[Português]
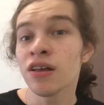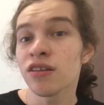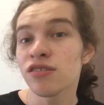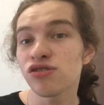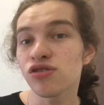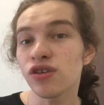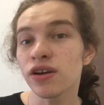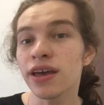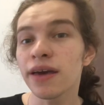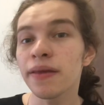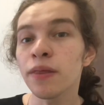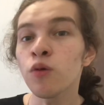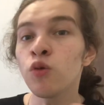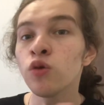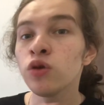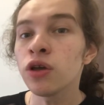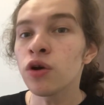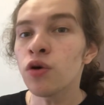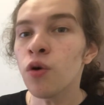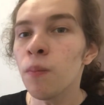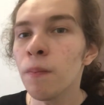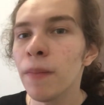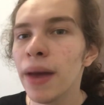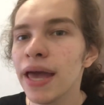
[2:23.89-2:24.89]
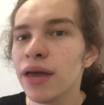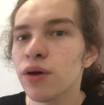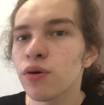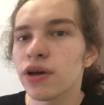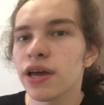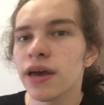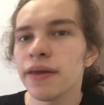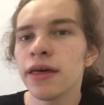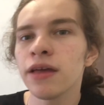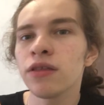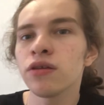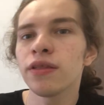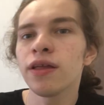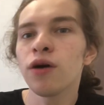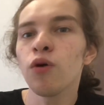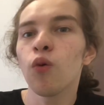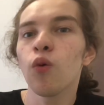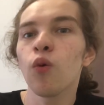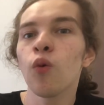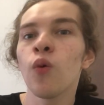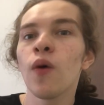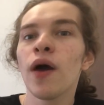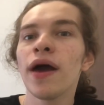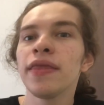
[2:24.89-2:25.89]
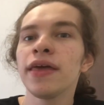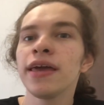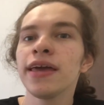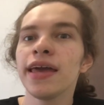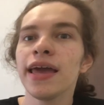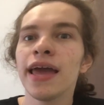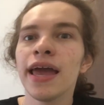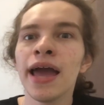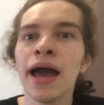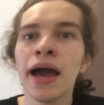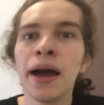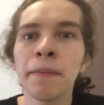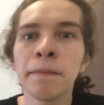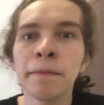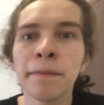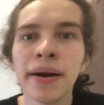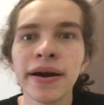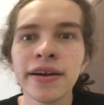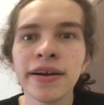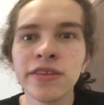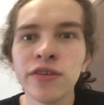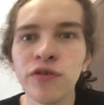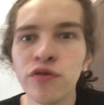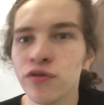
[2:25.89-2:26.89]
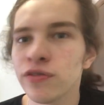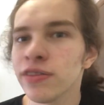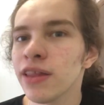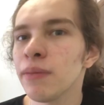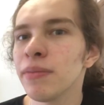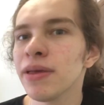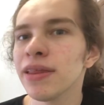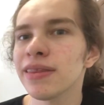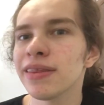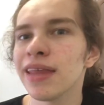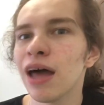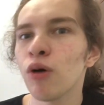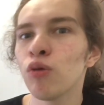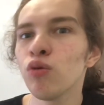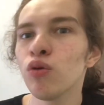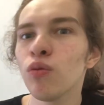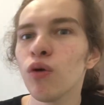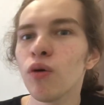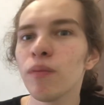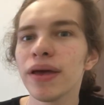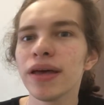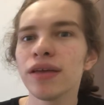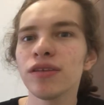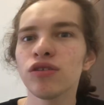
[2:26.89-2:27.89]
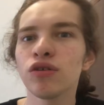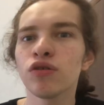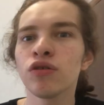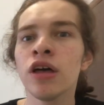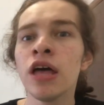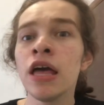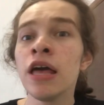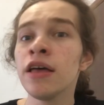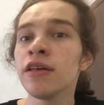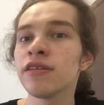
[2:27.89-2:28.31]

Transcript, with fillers: Só que era o único meio, querendo ou não, o Eren é a parte fundamental no momento,